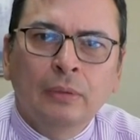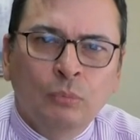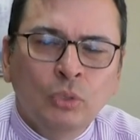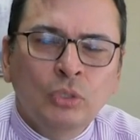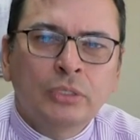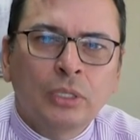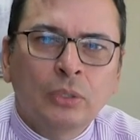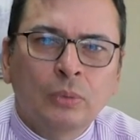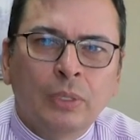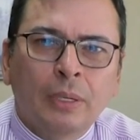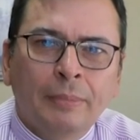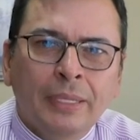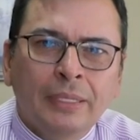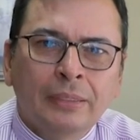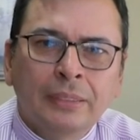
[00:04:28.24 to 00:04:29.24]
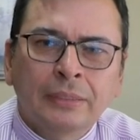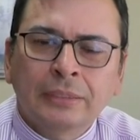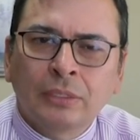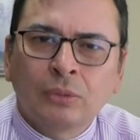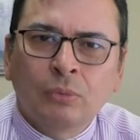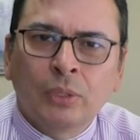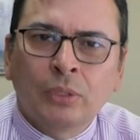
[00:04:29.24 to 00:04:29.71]
Muy seguramente
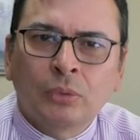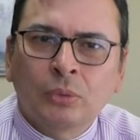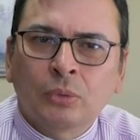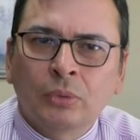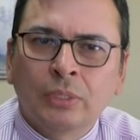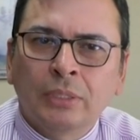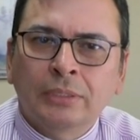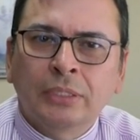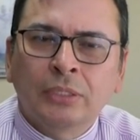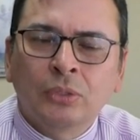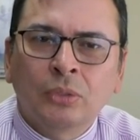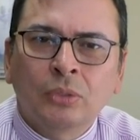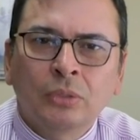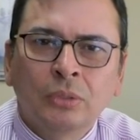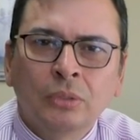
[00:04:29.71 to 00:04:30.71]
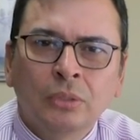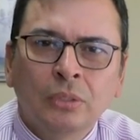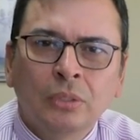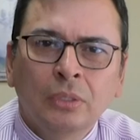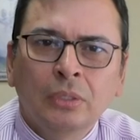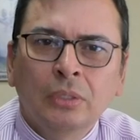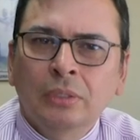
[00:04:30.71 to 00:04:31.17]
ese encuentro con el Señor
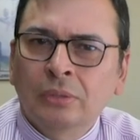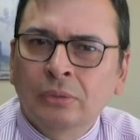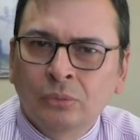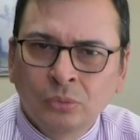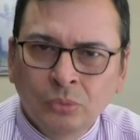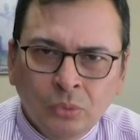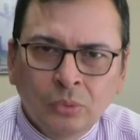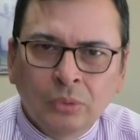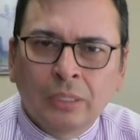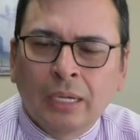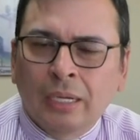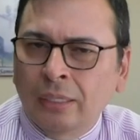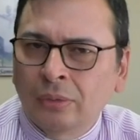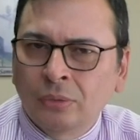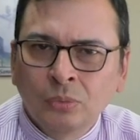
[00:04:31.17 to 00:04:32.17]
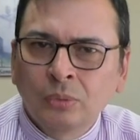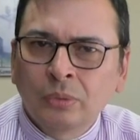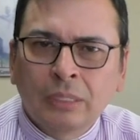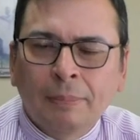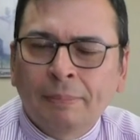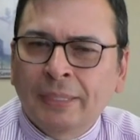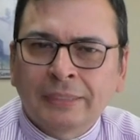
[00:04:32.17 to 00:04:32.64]
nunca,
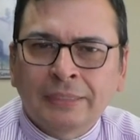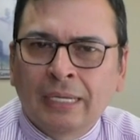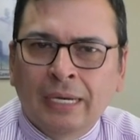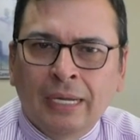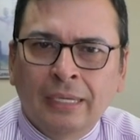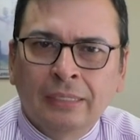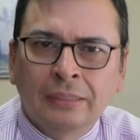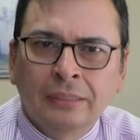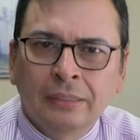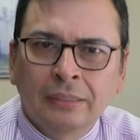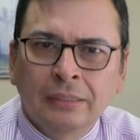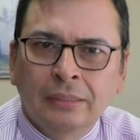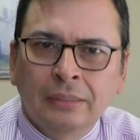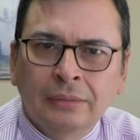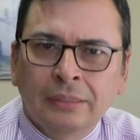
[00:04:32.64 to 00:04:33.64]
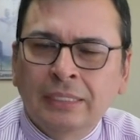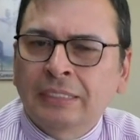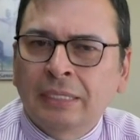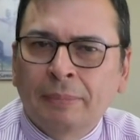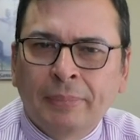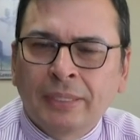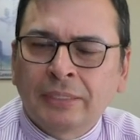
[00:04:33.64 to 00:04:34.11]
nunca pasará
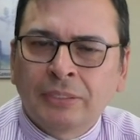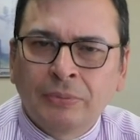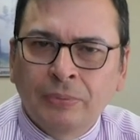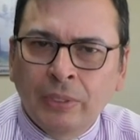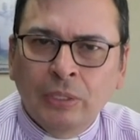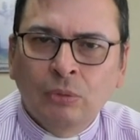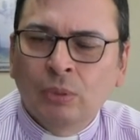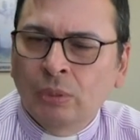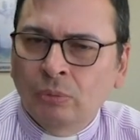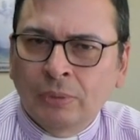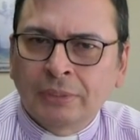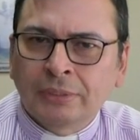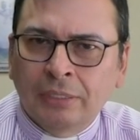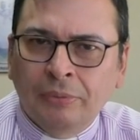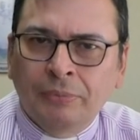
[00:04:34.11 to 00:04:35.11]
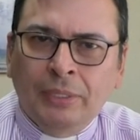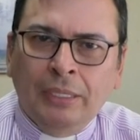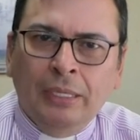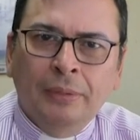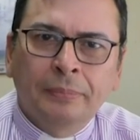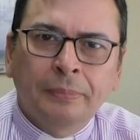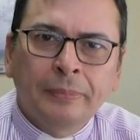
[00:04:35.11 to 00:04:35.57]
desapercibido en nuestra
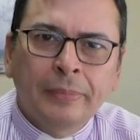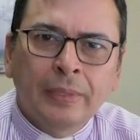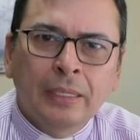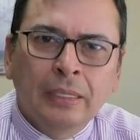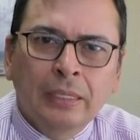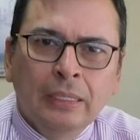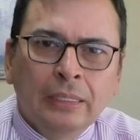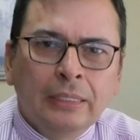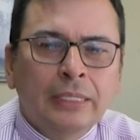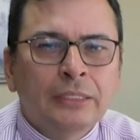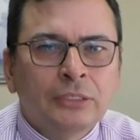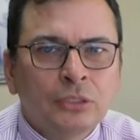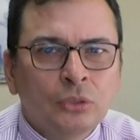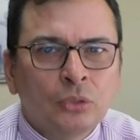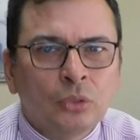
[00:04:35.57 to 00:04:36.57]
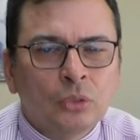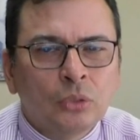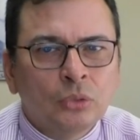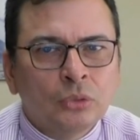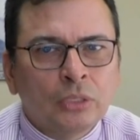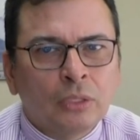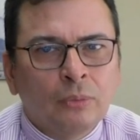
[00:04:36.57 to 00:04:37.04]
vida. Que el Señor
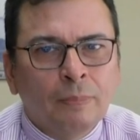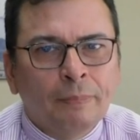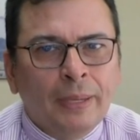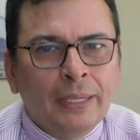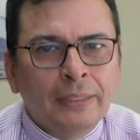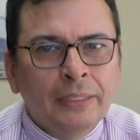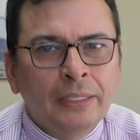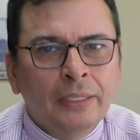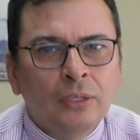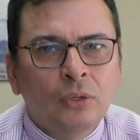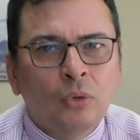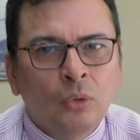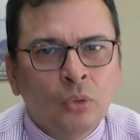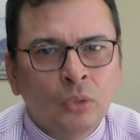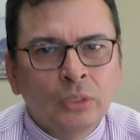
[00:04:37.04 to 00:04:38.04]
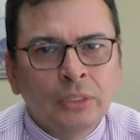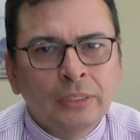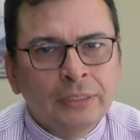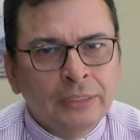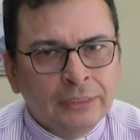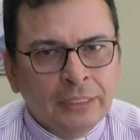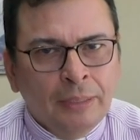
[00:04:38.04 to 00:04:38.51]
los acompañe hoy
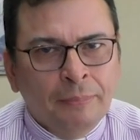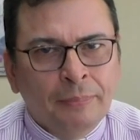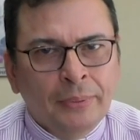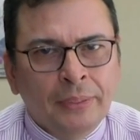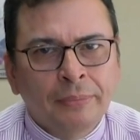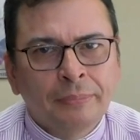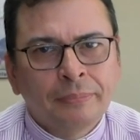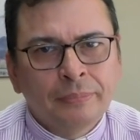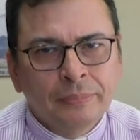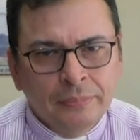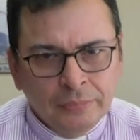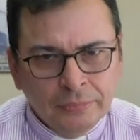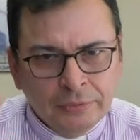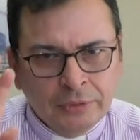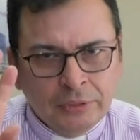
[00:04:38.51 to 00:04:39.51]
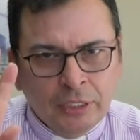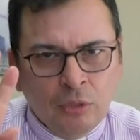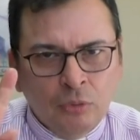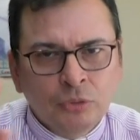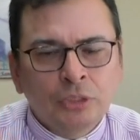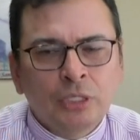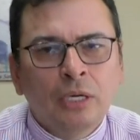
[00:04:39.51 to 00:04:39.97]
y siempre.
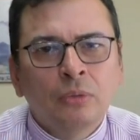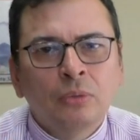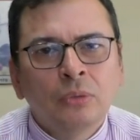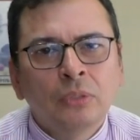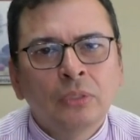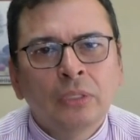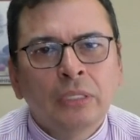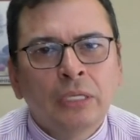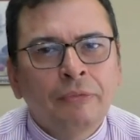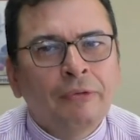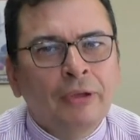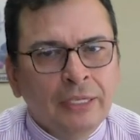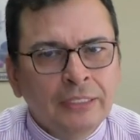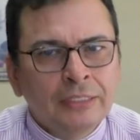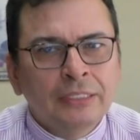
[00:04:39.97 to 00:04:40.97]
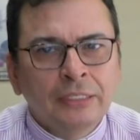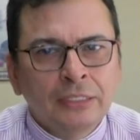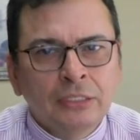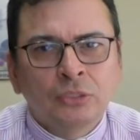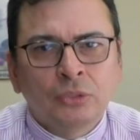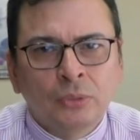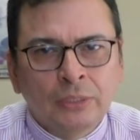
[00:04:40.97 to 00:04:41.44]
Chao, chao y feliz
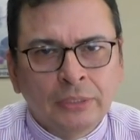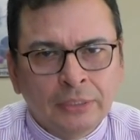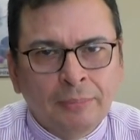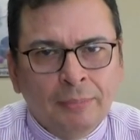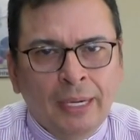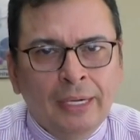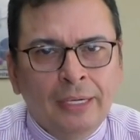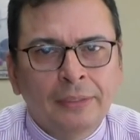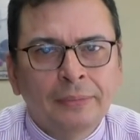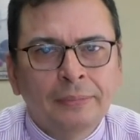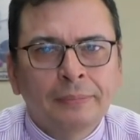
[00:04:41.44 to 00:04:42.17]
inicio de semana.